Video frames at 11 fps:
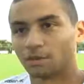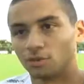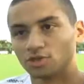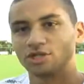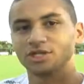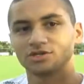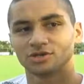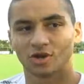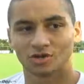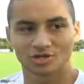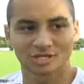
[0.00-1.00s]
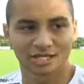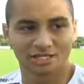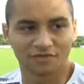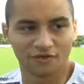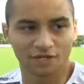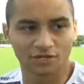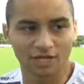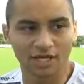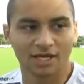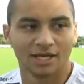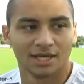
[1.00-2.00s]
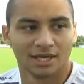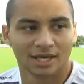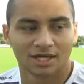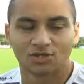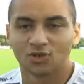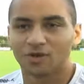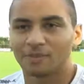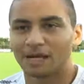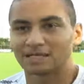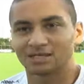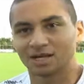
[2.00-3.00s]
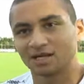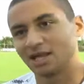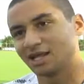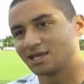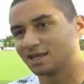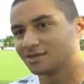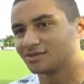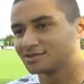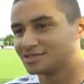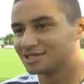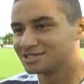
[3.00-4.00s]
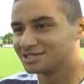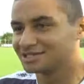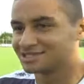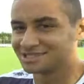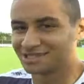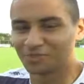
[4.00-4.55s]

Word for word: em busca disso. Lógico que está difícil, né? Mas o que passa, Tardelli e Adriano estão se distanciando